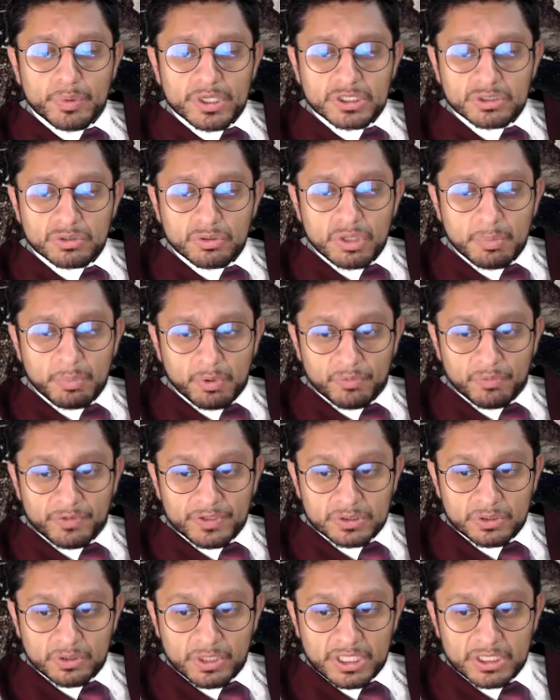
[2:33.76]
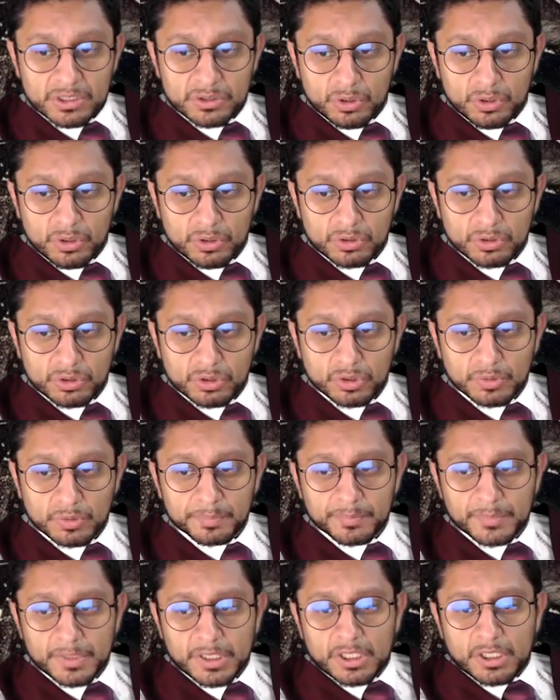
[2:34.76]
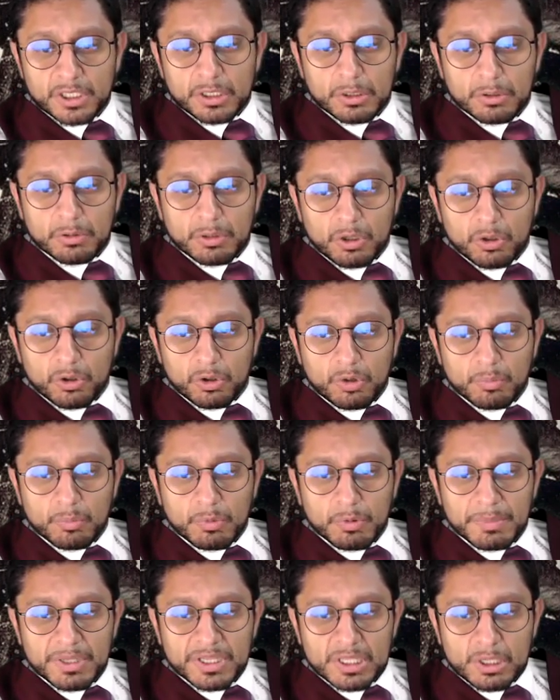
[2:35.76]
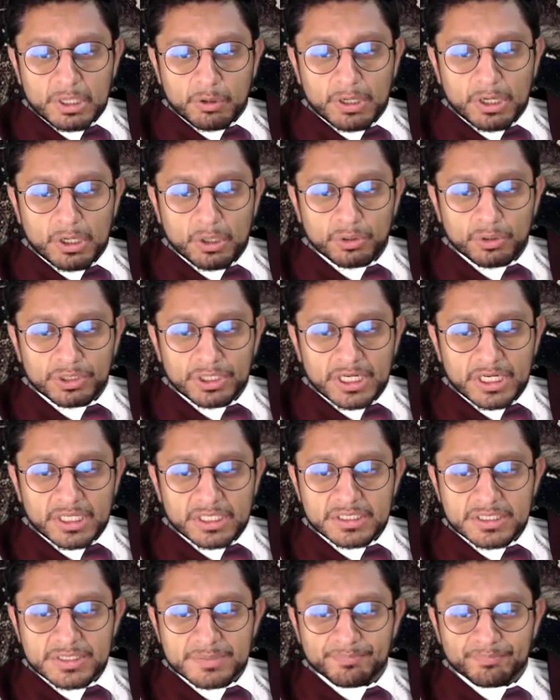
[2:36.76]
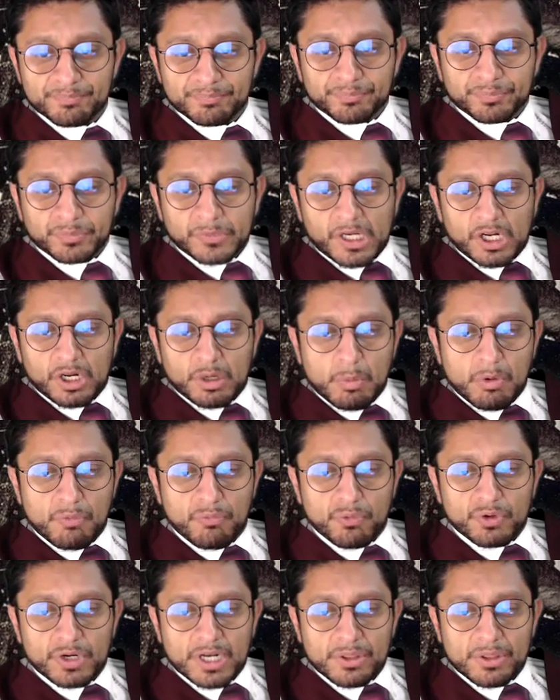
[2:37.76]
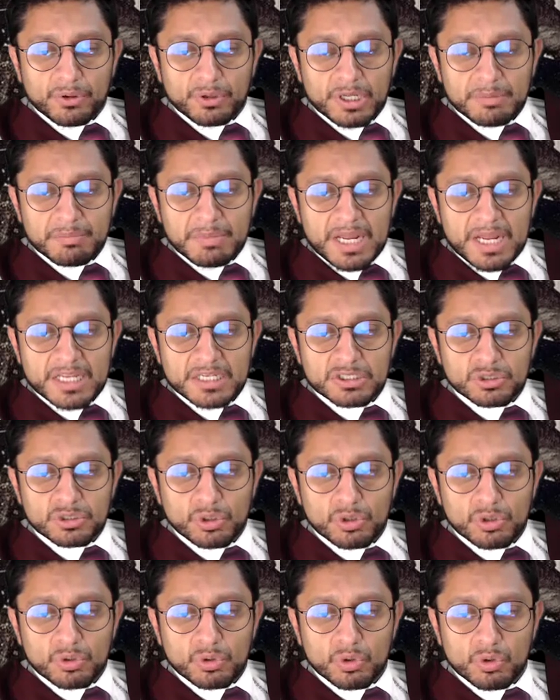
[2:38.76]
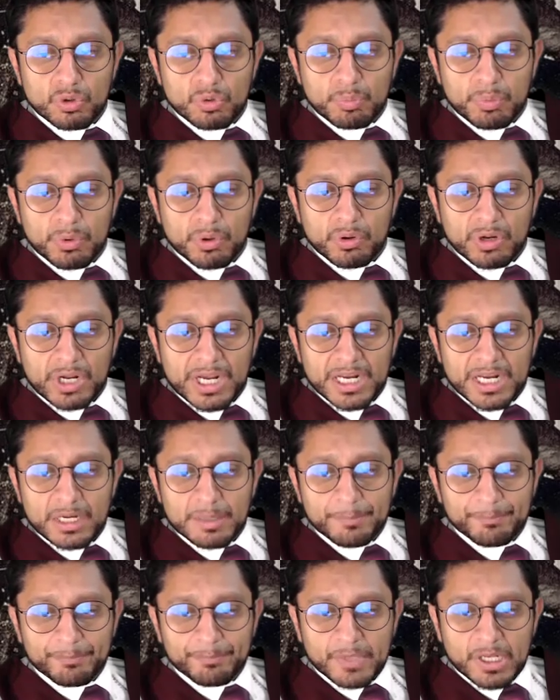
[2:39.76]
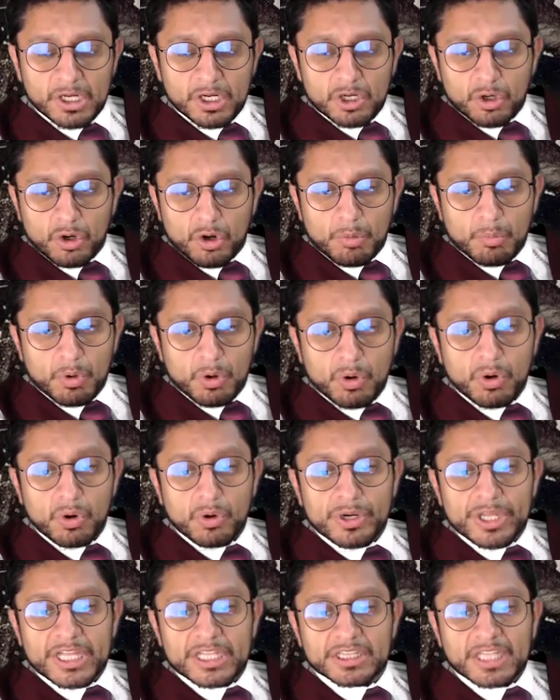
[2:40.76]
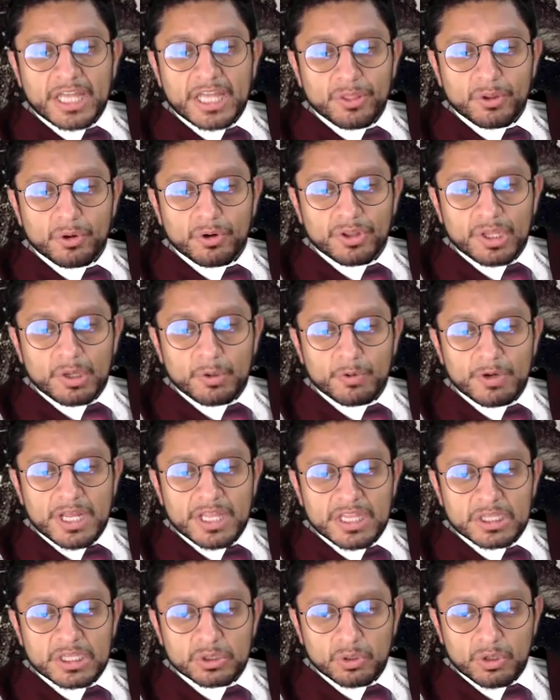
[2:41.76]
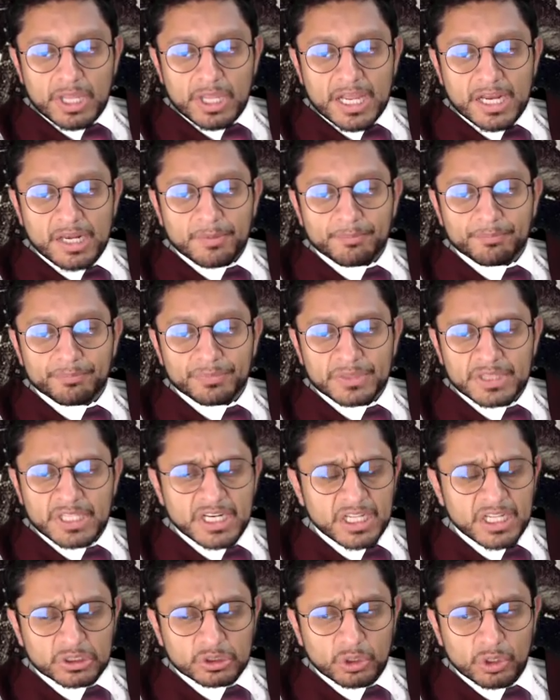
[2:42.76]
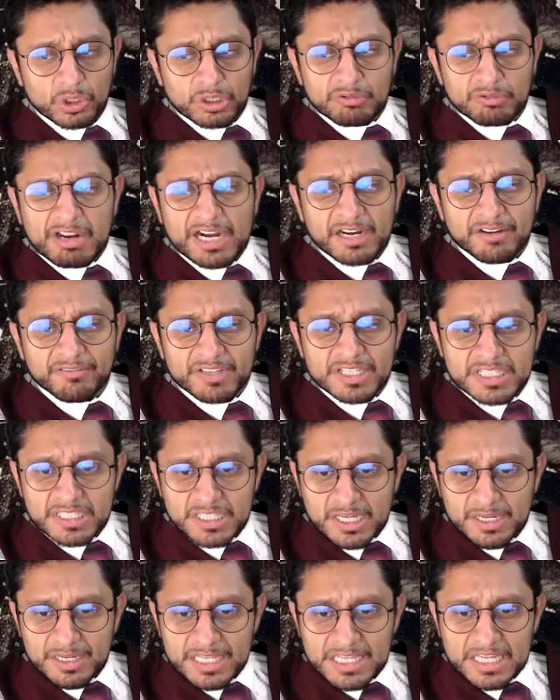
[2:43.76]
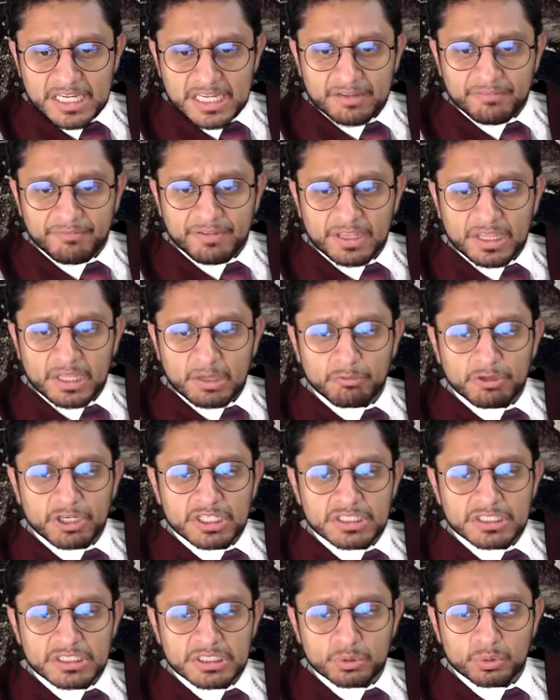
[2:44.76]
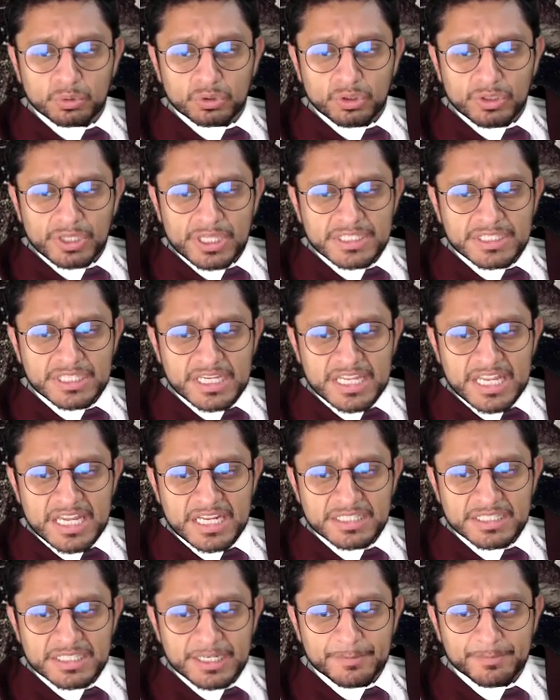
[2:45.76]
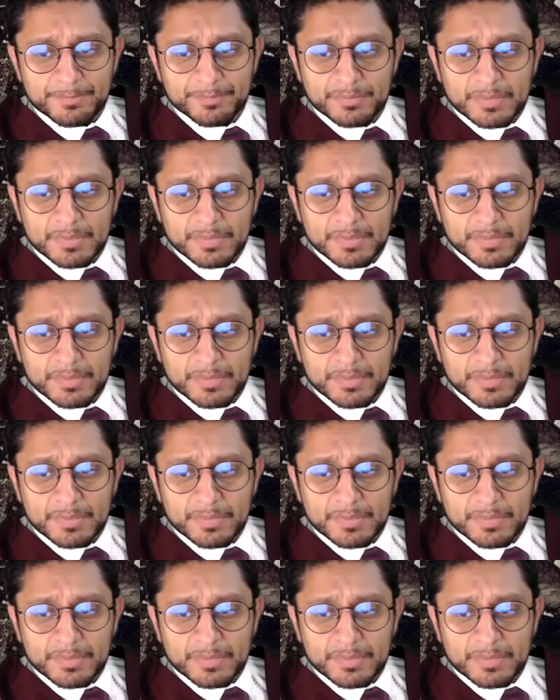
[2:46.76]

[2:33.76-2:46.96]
puesto de profesor en Toronto, luego como médico en Londres, como fundador y maestro de un grupo local, como orientador de una editorial, director de una revista y jefe de un instituto de enseñanza.